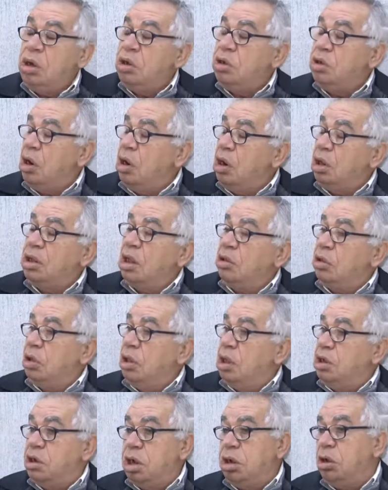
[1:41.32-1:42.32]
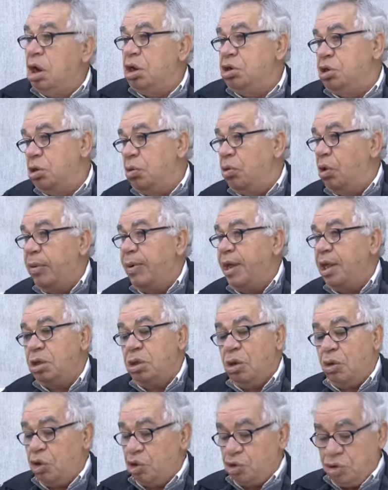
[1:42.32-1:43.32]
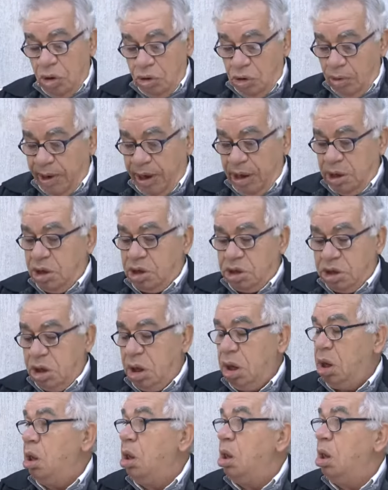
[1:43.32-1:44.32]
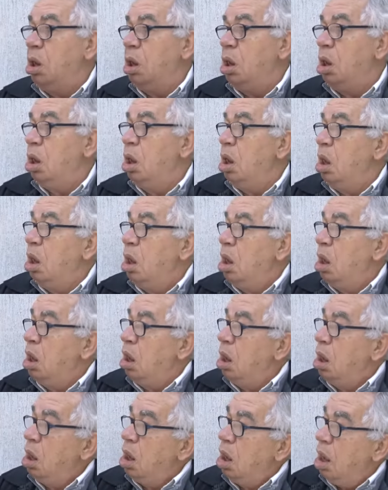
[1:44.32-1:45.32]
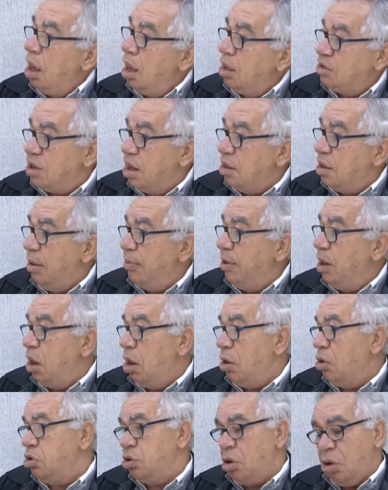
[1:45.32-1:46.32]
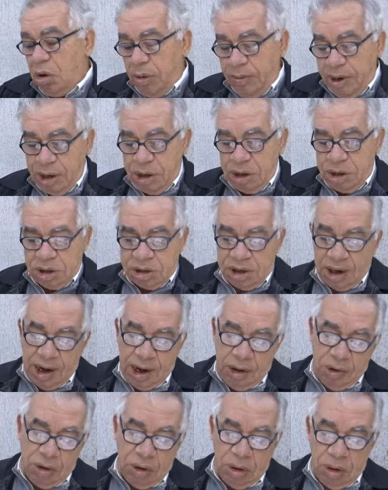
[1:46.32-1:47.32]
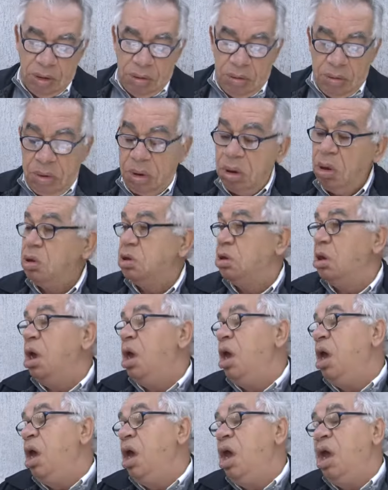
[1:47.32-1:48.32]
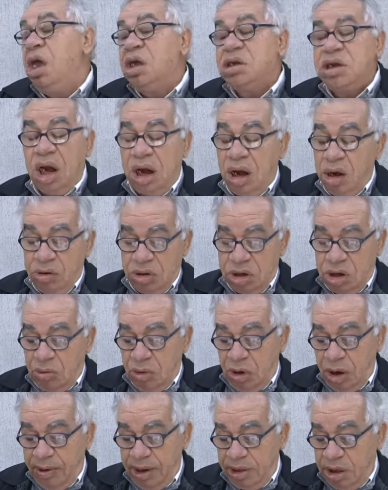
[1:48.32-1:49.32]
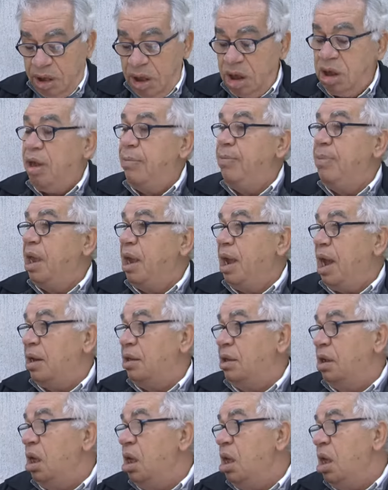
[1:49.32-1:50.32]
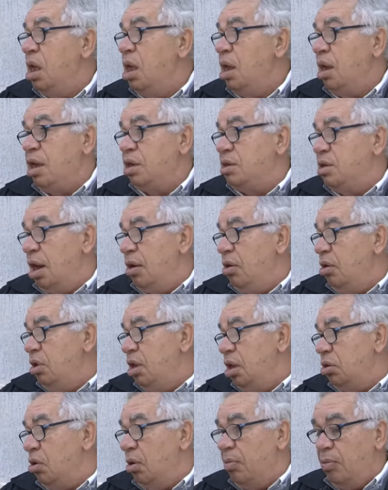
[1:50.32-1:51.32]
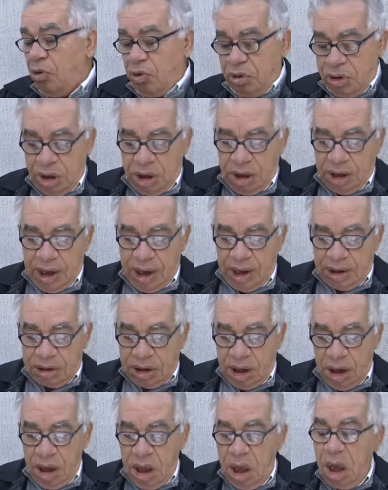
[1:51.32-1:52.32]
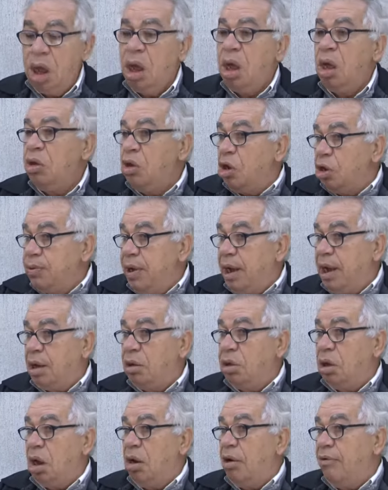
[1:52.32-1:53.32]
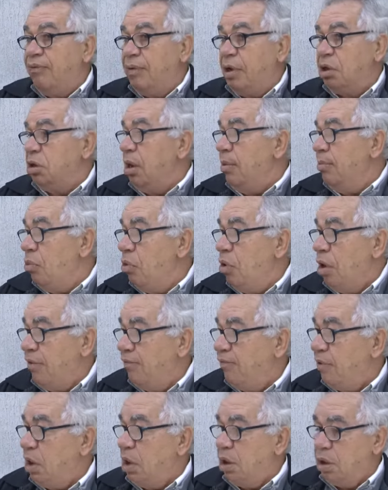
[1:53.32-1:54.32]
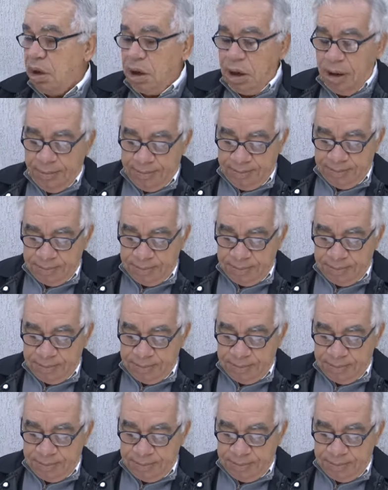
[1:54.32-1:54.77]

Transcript: sono andato dai signori, sicuramente non sono medici, a Santa Maria non sono medici, saranno, sì, saranno sicuramente degli impiegati che stanno dietro un mucchio di carta. Gli ho spiegato che l'ho fatto in buona fede,